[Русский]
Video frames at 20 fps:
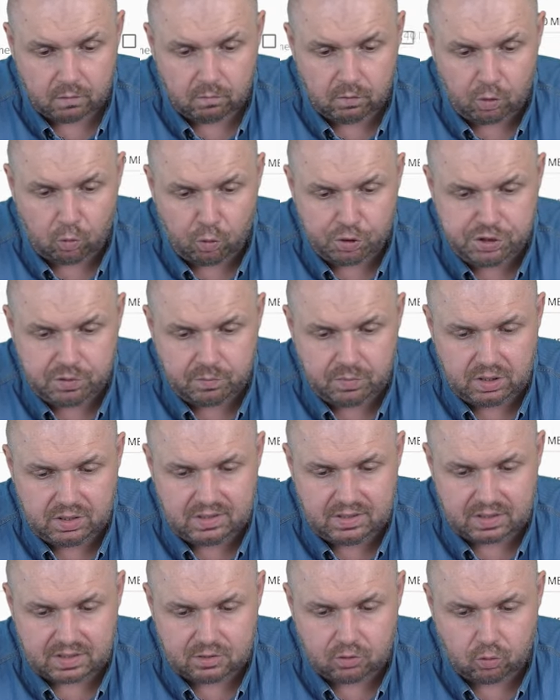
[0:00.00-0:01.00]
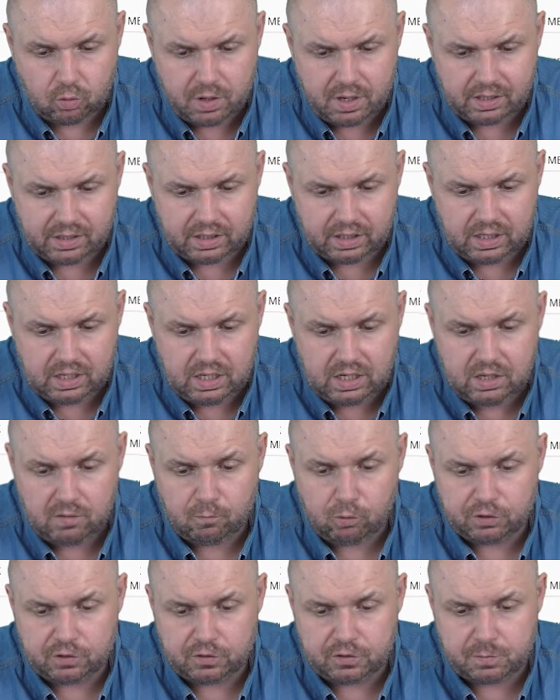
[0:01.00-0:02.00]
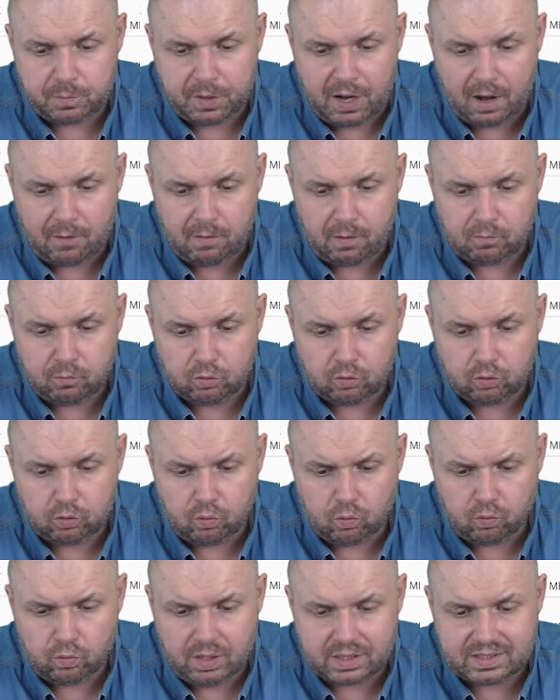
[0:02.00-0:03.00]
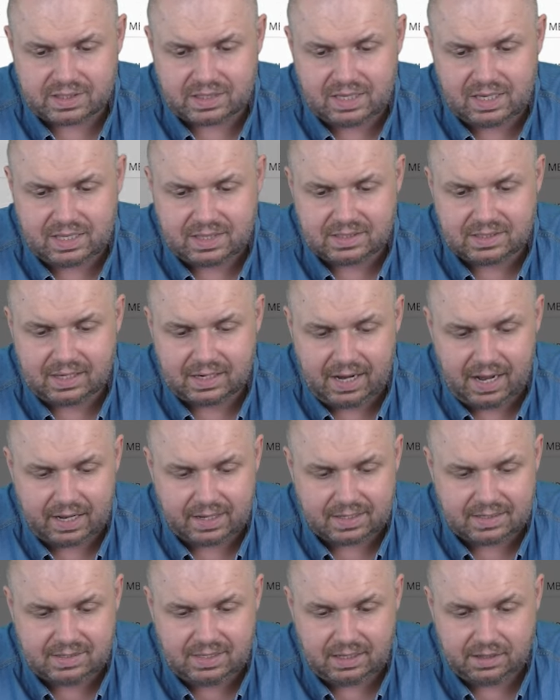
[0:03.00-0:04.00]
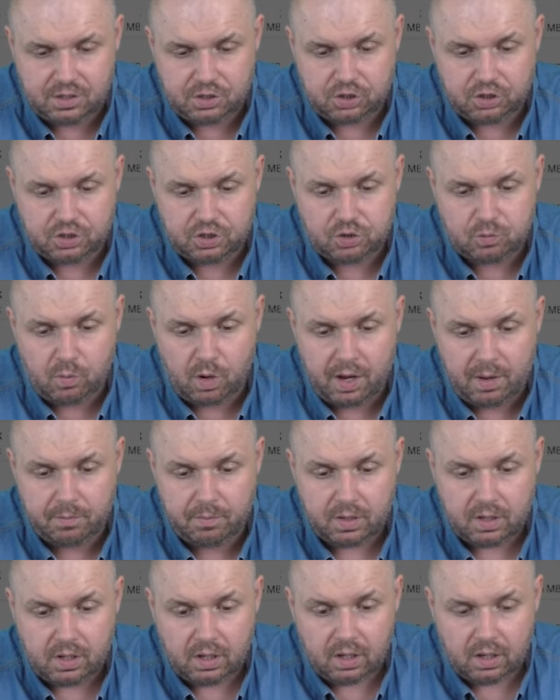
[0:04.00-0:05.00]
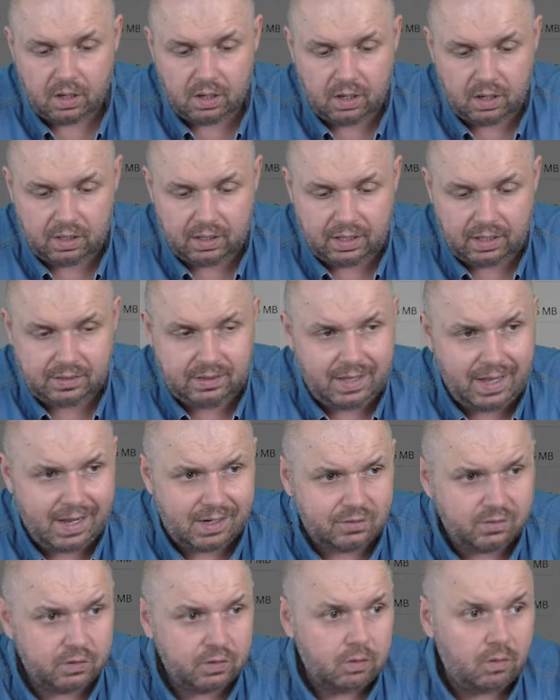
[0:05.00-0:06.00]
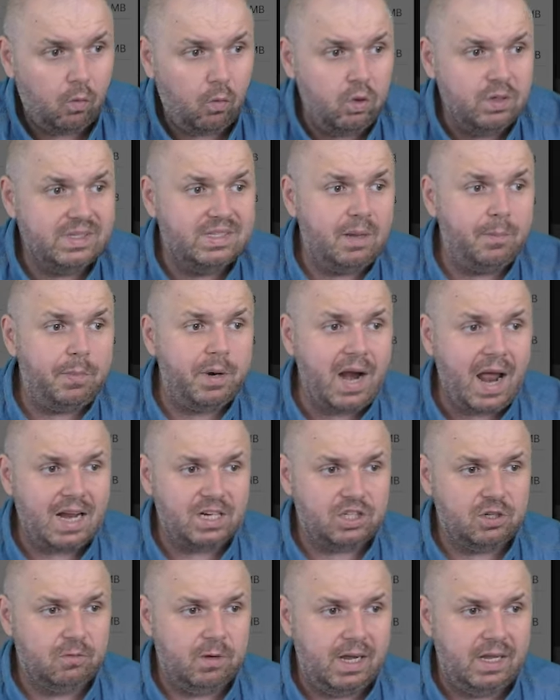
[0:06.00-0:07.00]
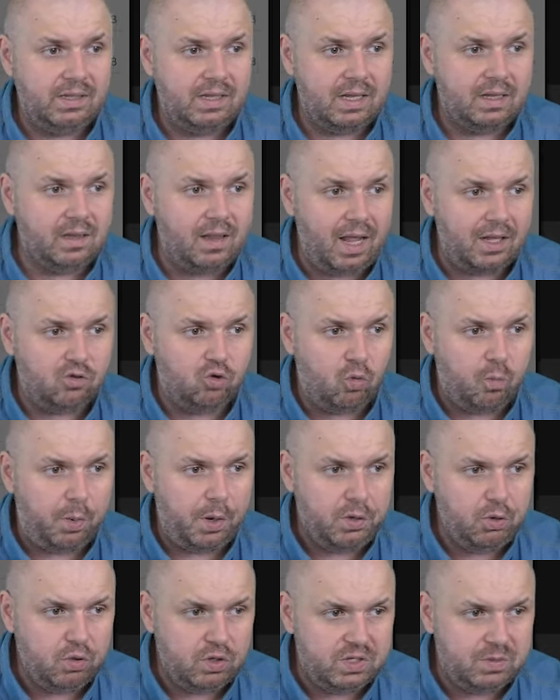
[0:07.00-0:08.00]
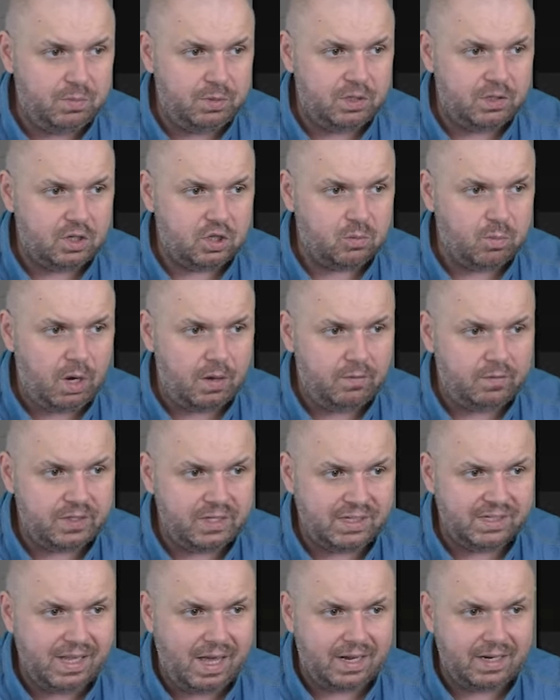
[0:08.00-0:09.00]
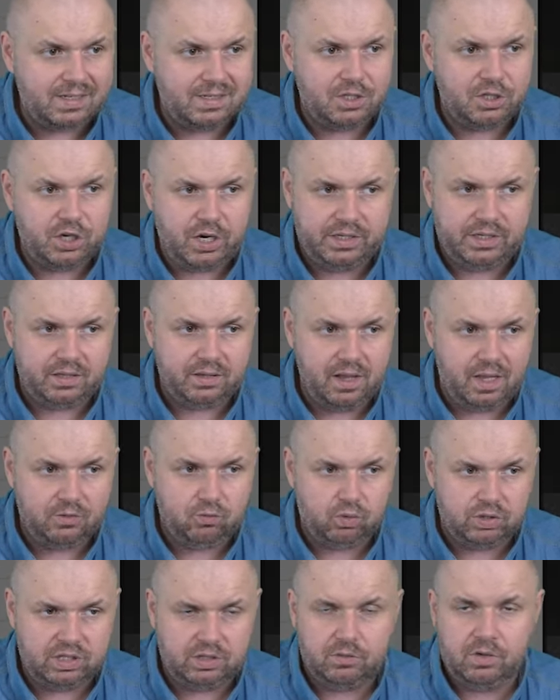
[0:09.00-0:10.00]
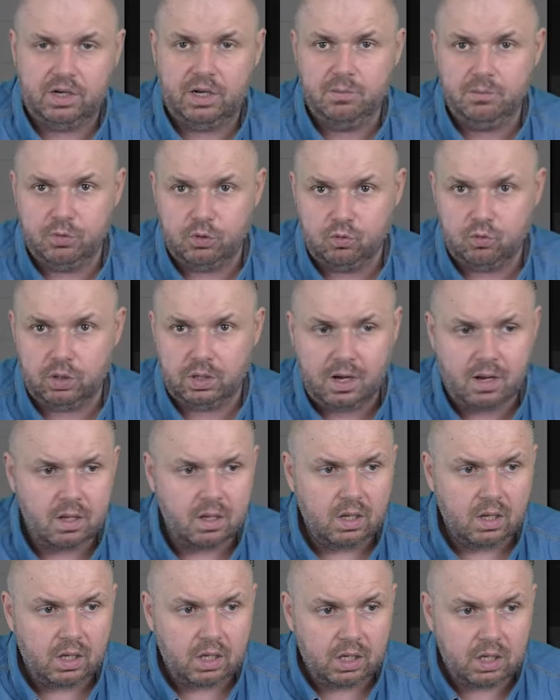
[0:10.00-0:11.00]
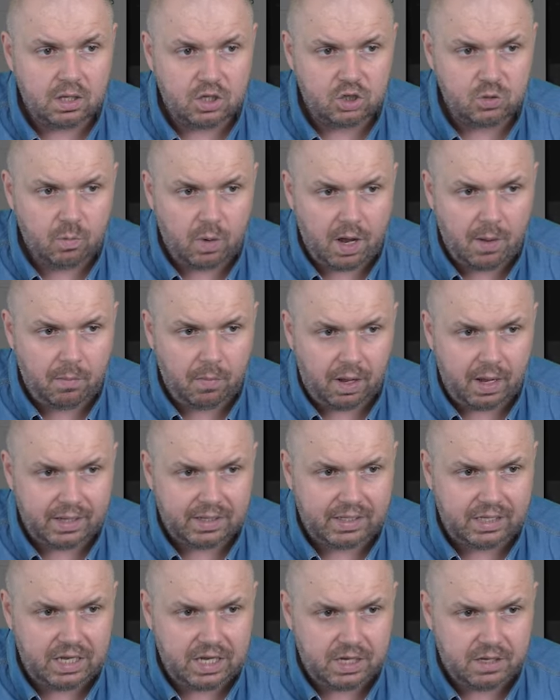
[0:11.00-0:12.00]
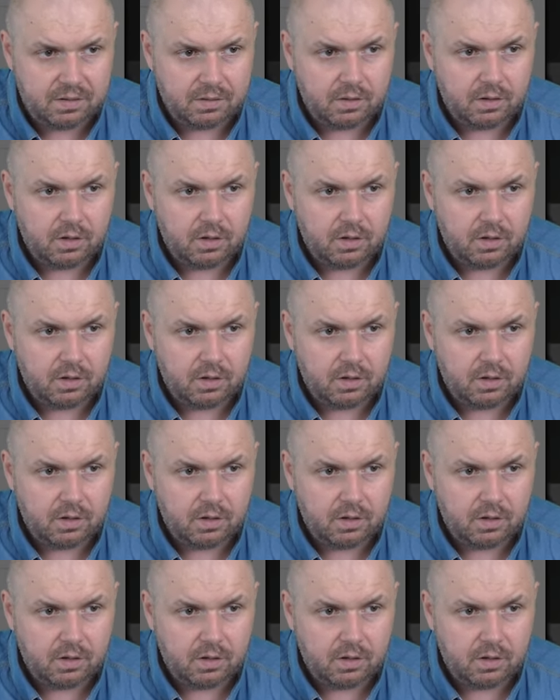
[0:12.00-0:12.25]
Выходим из настроек и вот справа в углу у нас есть такая розеточка. Нажимаем Connect, э, он запрашивает отладку по USB, нажимаем всегда разрешать отладку с этого компьютера и нажимаем ОК. OK.